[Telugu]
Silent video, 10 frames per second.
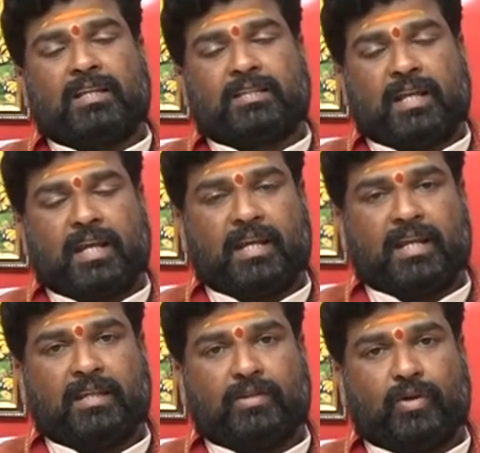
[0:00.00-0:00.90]
సరైన
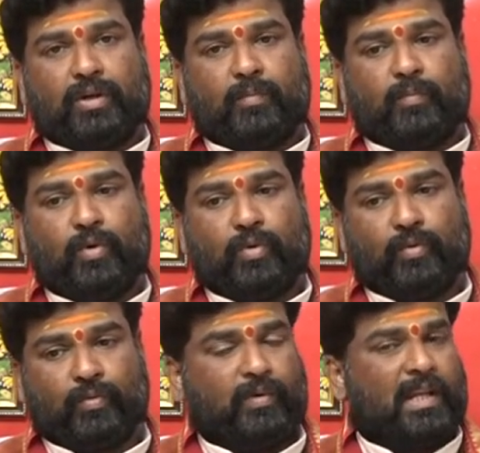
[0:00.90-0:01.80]
రీతిలో డబ్బు
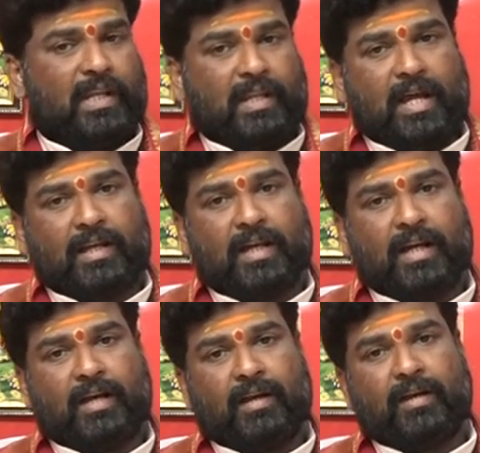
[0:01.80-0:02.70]
వారికి రాక
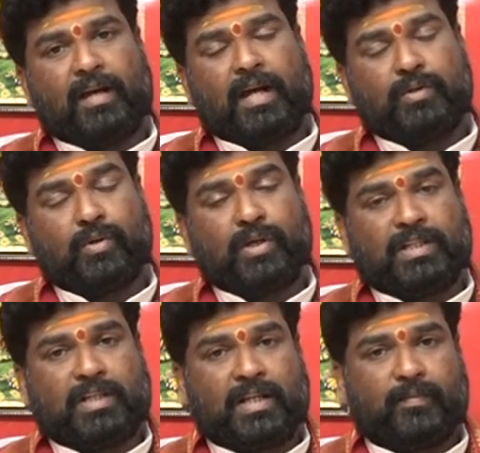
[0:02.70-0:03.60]

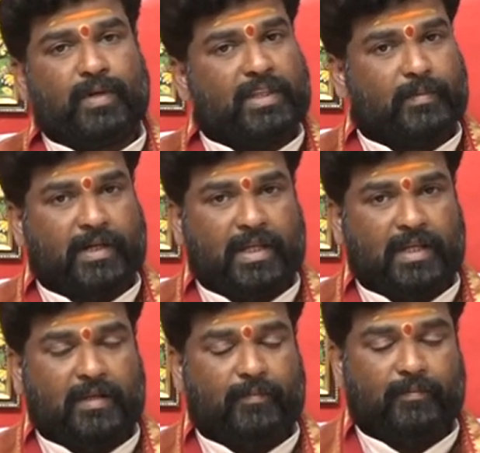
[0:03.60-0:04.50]
అధోగతిగా ఇబ్బంది పడి
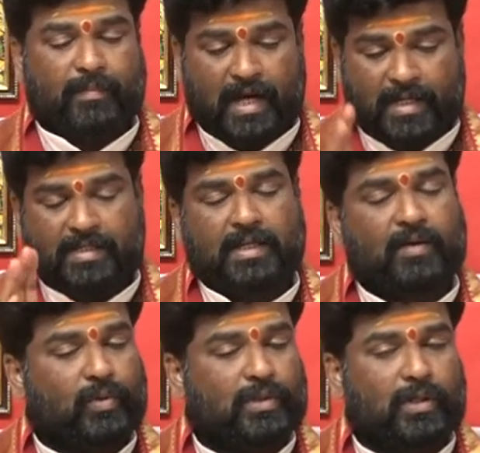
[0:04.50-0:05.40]
మానసిక
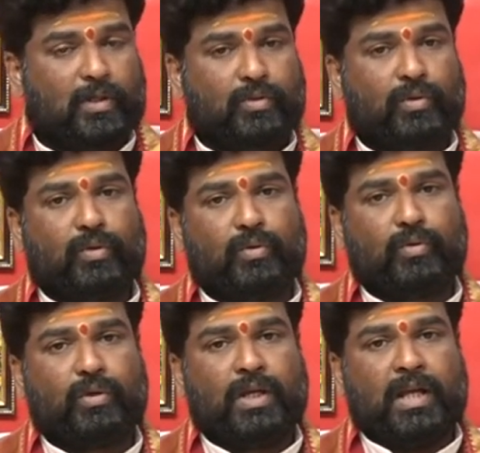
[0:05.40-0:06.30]
ఒత్తిళ్లతోనూ
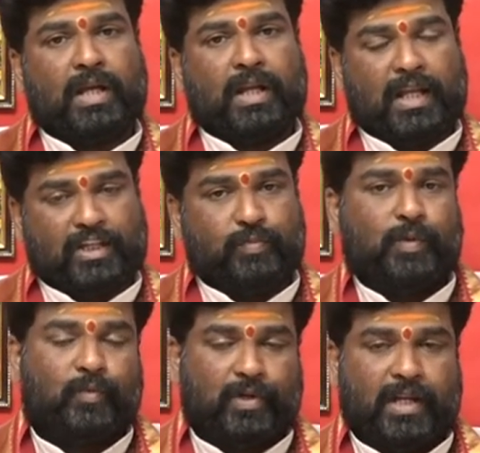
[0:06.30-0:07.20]

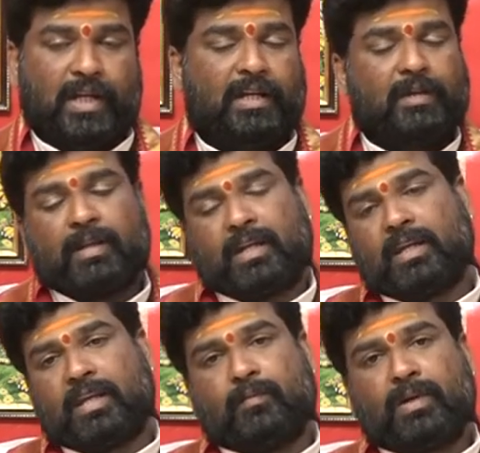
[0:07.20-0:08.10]
లక్ష్మి ఉంటే అన్నీ
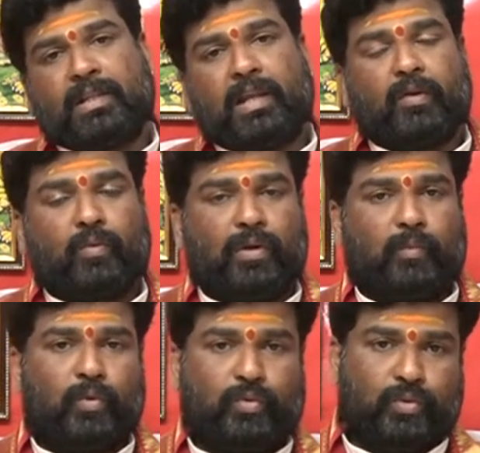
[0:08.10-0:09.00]
మనకి ఇబ్బంది లేకుండా
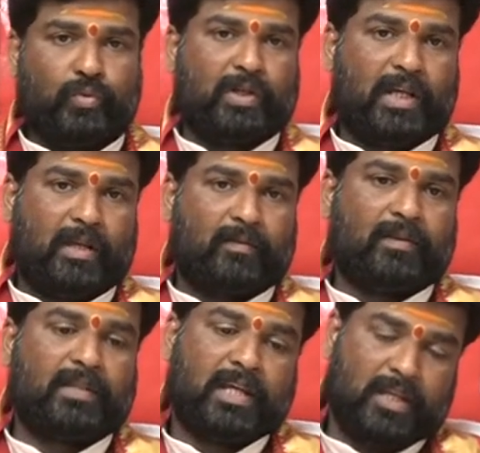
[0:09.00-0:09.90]
పోతూ ఉంటాయి
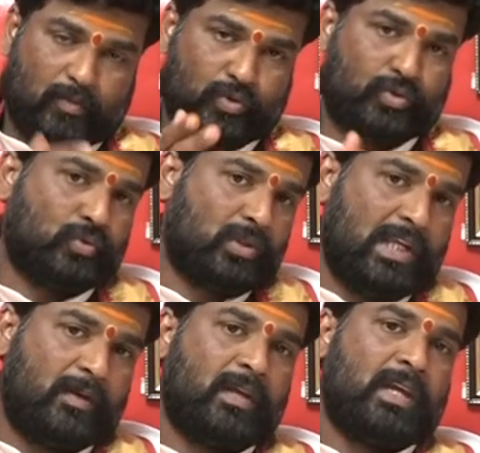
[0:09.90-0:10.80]
ధైర్యం
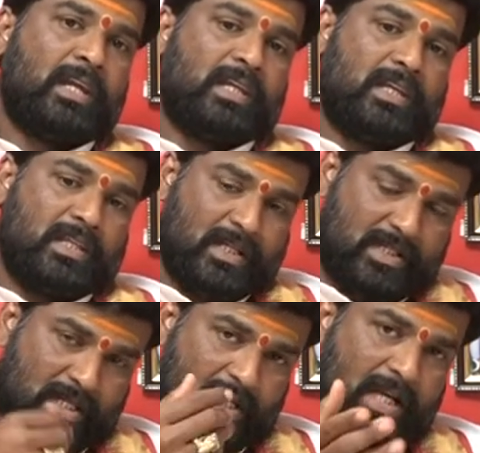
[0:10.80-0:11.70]
వస్తుంది ఏదైనా
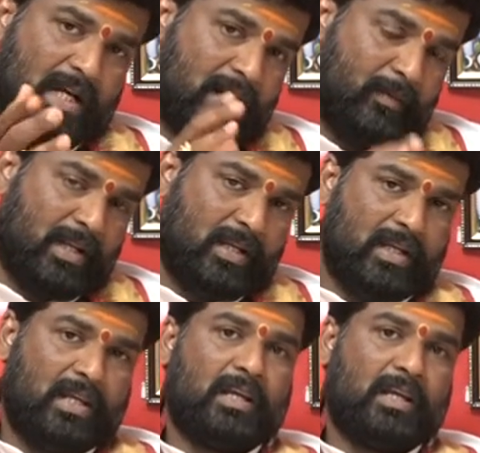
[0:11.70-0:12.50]
చేయాలన్నా మనకి